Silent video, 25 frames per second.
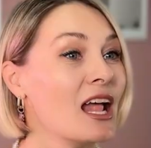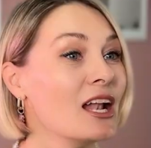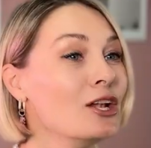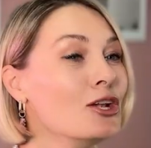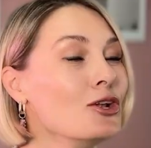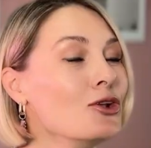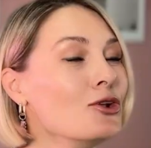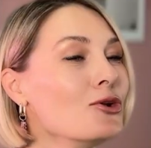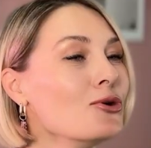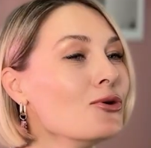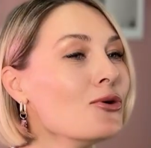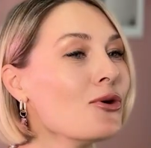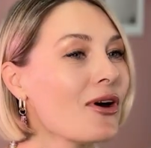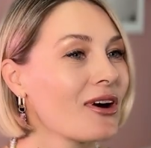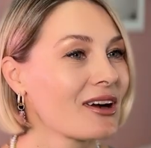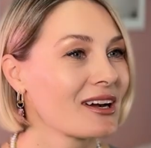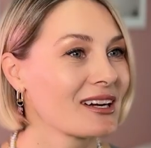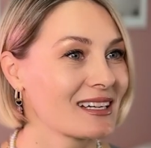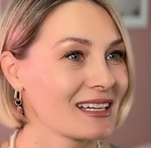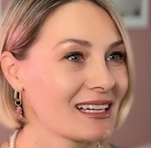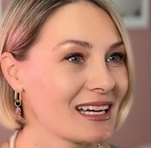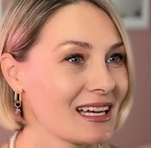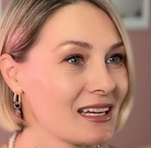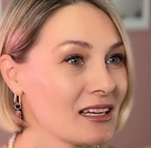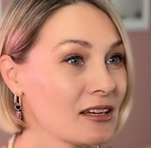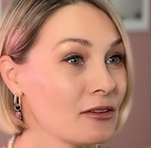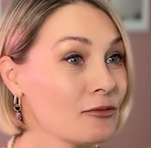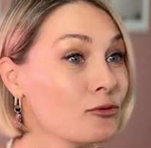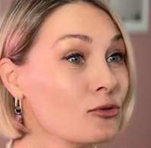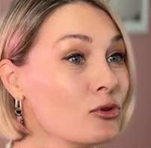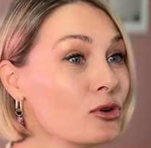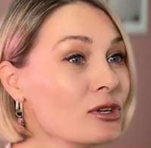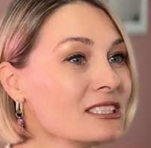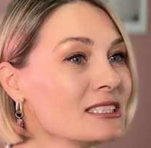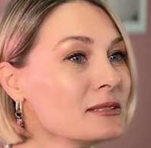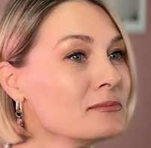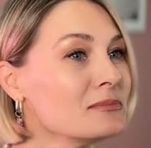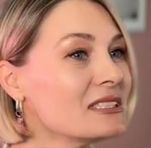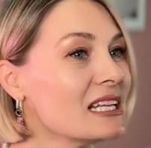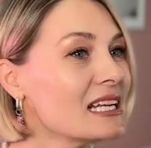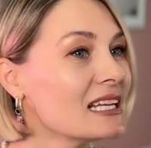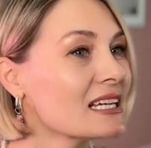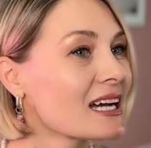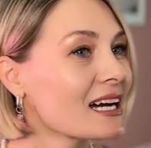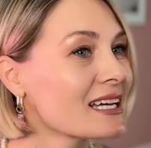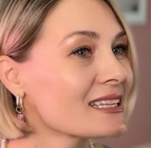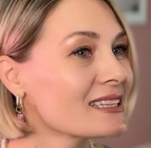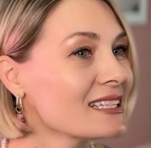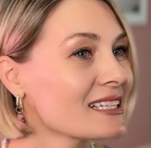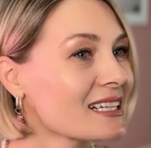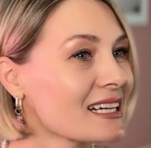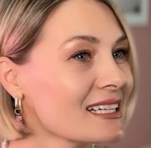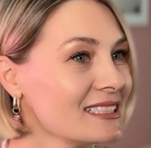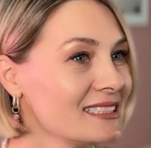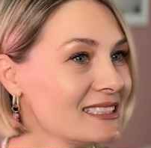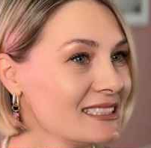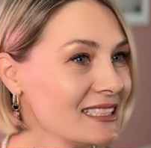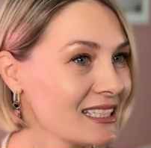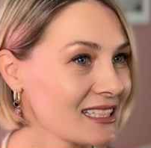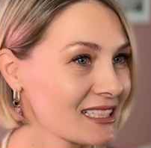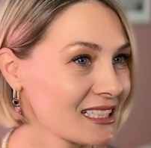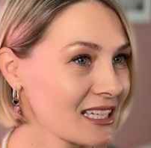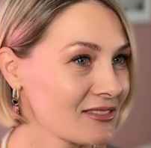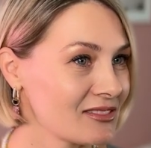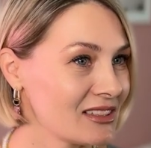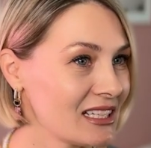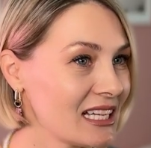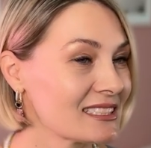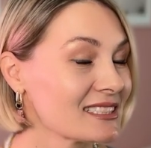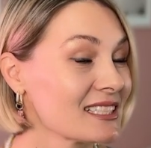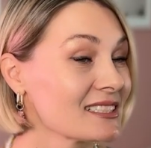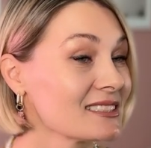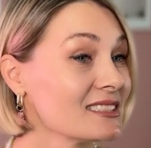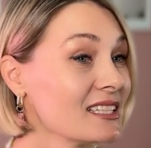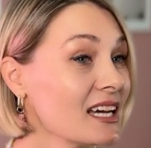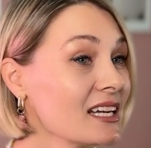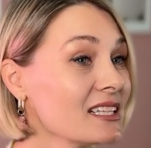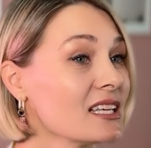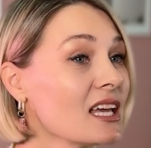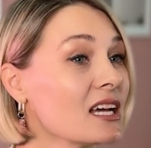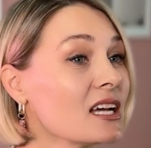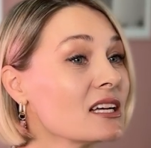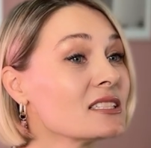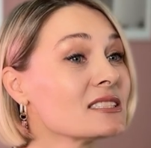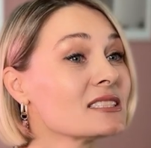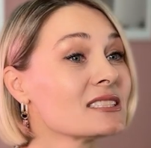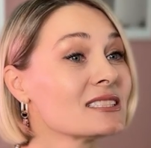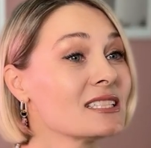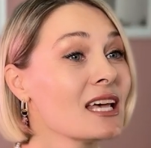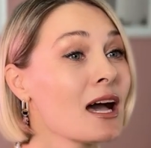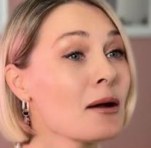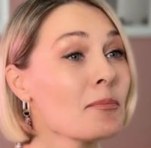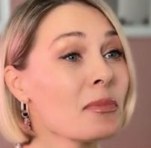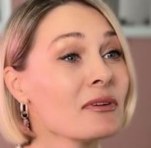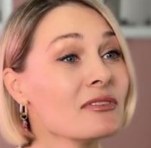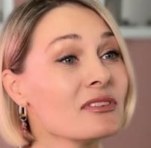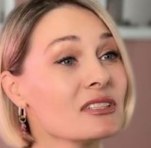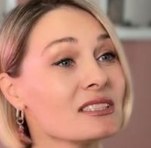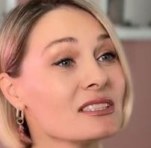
легкая, 8 деликатных оттенков для создания самого